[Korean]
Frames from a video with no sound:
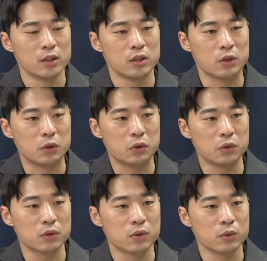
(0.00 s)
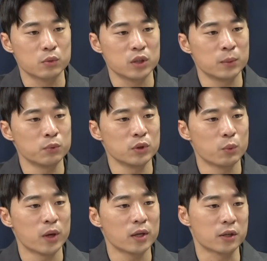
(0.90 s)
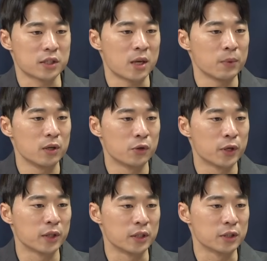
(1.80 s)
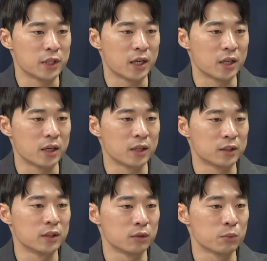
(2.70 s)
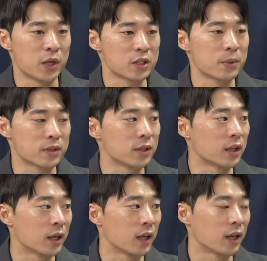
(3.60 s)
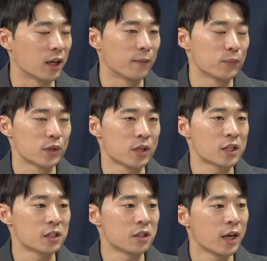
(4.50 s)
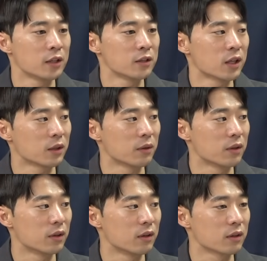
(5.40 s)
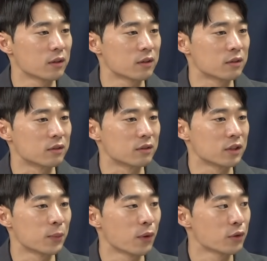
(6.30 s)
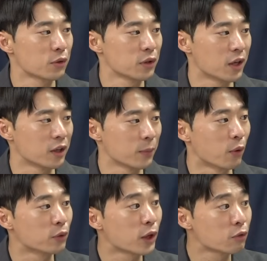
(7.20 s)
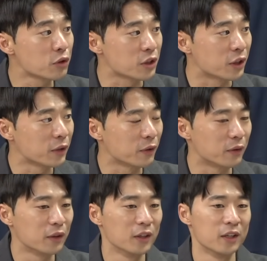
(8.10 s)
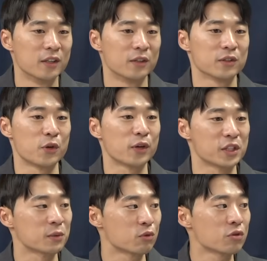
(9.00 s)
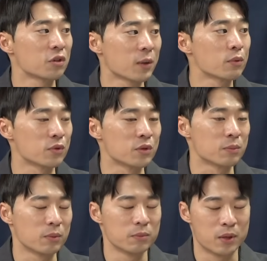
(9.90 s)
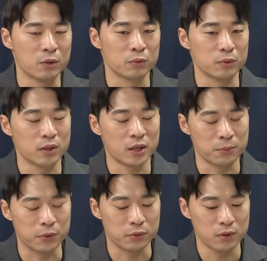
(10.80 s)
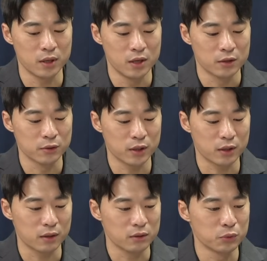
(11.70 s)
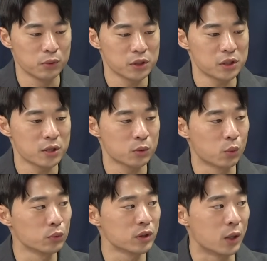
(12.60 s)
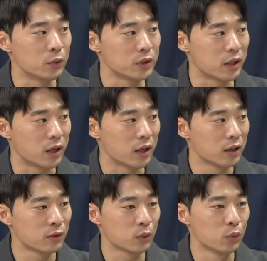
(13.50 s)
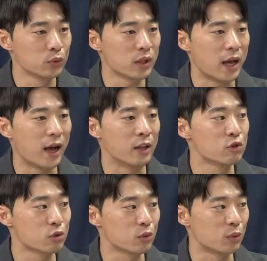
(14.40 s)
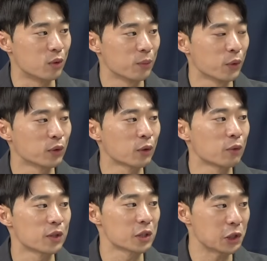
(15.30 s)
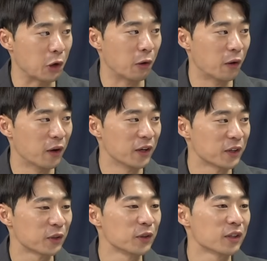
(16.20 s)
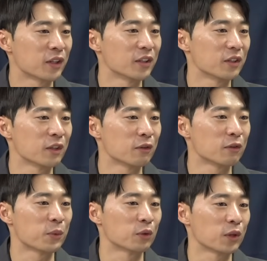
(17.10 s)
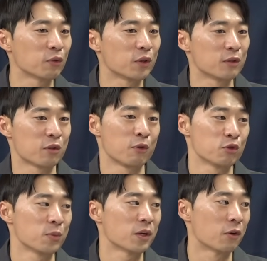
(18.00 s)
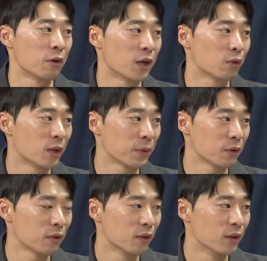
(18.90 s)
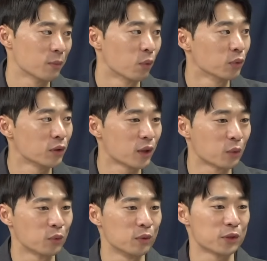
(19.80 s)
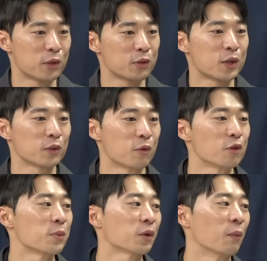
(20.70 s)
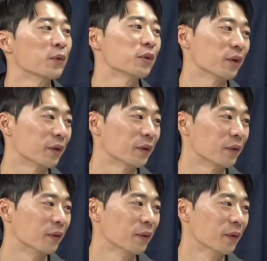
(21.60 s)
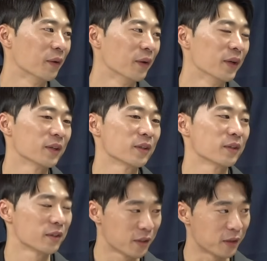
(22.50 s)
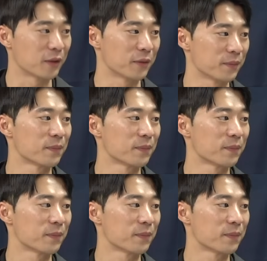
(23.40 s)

어 그리고 이분이 왜 그렇게 사비를 넣어야 됐느냐를 좀 따져봤을 때 사실은 헤드가 그 김영선이 아니라 명태균이잖아요. 예. 저희가 지금 추정해 볼수 있는 바로 따르면 근데 의원실에서 돈은 나오는데 근데 돈은 안 주고 명태균에게 시켜. 음. 그러니까 이거를 명태균이 예를 들어서 현수막을 걸라고 하면 본인의 돈을 써서라도 걸 수밖에 없는 거예요. 어. 그데 네. 그분이